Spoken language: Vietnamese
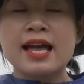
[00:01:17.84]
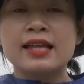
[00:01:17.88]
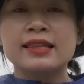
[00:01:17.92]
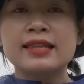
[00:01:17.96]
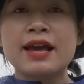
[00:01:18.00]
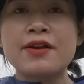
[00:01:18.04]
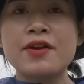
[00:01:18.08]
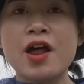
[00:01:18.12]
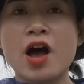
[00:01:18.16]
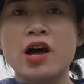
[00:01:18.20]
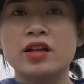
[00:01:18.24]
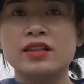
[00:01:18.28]

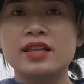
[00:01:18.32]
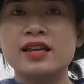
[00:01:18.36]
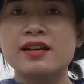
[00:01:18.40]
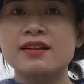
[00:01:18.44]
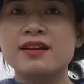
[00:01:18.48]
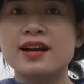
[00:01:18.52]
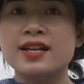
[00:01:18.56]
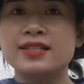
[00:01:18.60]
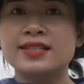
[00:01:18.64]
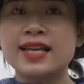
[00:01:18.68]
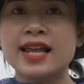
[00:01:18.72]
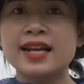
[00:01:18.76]
Theo đó thì
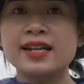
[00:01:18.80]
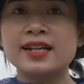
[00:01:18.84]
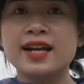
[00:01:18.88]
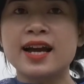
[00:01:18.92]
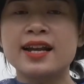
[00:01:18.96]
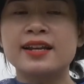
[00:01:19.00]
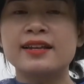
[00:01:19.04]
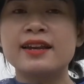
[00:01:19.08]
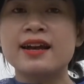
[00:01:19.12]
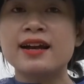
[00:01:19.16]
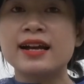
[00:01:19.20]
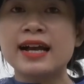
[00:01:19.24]
người dân
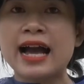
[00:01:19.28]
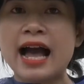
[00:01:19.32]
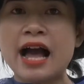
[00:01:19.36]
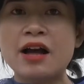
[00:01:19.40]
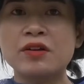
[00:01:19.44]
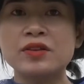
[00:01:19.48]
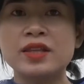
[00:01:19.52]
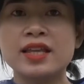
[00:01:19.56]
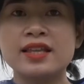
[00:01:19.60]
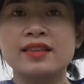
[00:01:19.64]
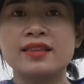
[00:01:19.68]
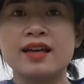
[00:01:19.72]
cần nâng
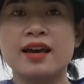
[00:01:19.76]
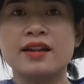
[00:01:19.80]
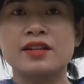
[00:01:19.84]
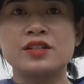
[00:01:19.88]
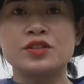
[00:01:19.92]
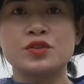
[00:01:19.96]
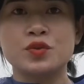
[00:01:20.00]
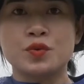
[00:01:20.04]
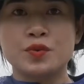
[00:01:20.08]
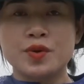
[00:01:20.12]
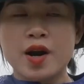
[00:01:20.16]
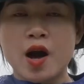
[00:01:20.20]
cao tinh
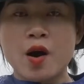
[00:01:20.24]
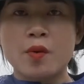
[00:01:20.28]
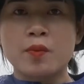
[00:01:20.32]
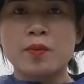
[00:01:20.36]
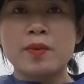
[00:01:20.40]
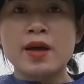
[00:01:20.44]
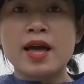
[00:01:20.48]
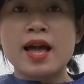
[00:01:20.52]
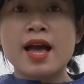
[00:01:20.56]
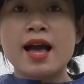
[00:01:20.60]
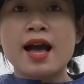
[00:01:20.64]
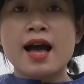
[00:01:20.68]
thần chủ
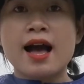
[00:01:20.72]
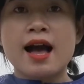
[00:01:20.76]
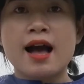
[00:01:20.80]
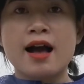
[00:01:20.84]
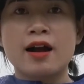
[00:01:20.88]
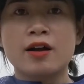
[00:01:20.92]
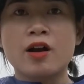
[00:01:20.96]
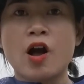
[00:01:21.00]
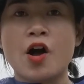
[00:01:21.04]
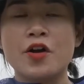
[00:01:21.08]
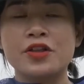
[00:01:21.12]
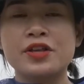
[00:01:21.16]
động,
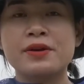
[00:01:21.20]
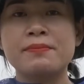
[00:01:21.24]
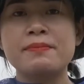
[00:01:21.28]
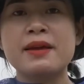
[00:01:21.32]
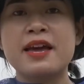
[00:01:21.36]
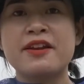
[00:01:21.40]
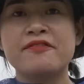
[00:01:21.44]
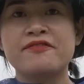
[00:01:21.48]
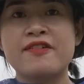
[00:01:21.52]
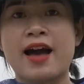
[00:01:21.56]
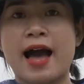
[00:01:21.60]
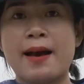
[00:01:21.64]
à, có những
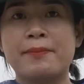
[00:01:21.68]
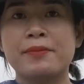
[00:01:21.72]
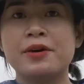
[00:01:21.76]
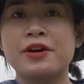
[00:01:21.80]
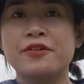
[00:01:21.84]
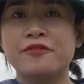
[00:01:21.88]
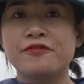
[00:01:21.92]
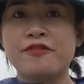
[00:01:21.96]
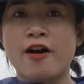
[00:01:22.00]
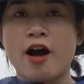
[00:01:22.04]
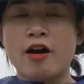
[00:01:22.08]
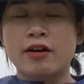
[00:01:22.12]
biện pháp
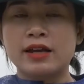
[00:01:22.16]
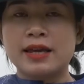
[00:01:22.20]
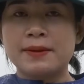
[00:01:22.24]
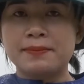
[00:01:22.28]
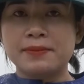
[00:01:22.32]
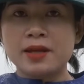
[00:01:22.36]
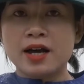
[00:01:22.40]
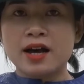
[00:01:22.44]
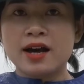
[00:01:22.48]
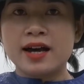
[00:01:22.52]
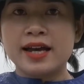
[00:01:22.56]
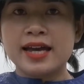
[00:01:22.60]
ứng phó
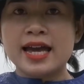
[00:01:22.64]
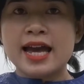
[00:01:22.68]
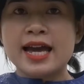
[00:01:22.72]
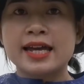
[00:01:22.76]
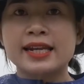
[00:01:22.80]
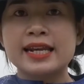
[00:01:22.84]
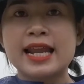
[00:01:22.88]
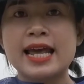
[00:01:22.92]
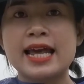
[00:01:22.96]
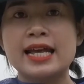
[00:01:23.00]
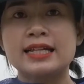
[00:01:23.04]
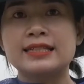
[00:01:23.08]
kịp thời
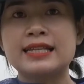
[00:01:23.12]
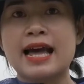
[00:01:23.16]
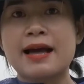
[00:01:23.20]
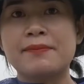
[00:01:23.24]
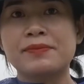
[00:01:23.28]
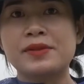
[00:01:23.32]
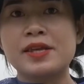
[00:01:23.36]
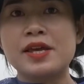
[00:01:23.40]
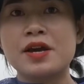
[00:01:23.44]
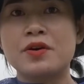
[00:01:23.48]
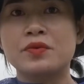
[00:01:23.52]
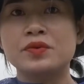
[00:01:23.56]
để
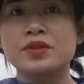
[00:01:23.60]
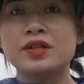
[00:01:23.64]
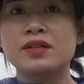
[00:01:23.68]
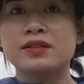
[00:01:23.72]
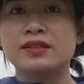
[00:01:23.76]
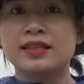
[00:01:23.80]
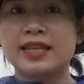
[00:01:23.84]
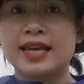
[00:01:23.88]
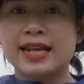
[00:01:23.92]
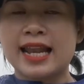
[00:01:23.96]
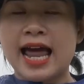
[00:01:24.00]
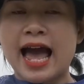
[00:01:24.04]
giảm thiểu
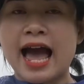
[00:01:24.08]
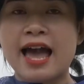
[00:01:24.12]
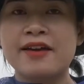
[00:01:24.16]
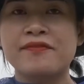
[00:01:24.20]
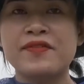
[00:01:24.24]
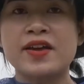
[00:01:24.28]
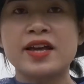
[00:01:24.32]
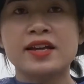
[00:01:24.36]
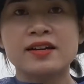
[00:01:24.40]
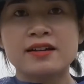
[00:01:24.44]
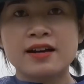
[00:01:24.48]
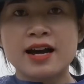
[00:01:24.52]
những thiệt hại
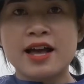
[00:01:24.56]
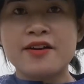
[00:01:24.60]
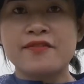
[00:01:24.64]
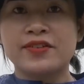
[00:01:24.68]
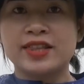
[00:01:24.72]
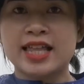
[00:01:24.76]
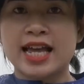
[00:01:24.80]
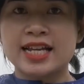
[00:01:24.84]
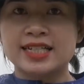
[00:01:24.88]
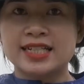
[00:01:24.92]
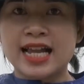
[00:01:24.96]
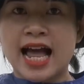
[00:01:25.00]
về người
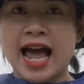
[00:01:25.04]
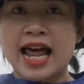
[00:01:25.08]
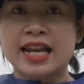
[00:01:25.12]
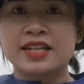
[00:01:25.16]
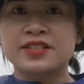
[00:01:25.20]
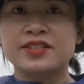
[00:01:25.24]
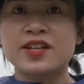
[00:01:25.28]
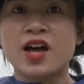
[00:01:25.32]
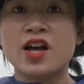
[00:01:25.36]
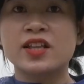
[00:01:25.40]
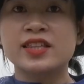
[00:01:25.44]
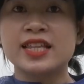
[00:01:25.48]
và tài
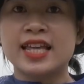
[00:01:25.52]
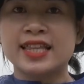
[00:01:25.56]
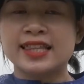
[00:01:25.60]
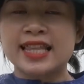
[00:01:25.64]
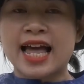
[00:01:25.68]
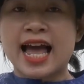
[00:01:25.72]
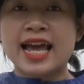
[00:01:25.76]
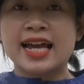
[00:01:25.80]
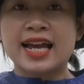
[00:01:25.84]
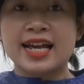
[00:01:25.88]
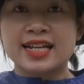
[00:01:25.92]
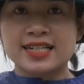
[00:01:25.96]
sản do thiên
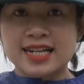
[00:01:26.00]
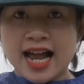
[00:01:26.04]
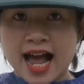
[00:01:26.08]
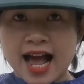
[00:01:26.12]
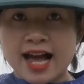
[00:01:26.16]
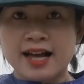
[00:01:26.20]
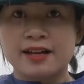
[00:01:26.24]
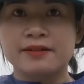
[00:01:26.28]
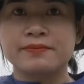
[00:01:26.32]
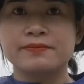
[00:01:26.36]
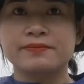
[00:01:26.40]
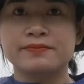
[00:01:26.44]
tai gây
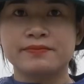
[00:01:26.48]
ra.